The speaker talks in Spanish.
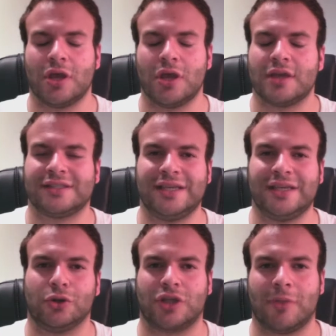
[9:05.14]
Sí,
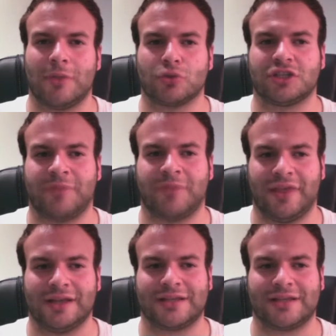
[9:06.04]
los amigos
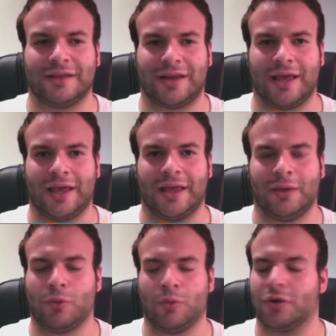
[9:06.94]
especiales que
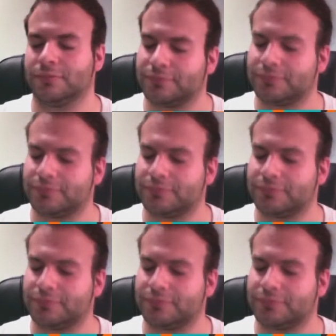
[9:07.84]
trae... Bueno,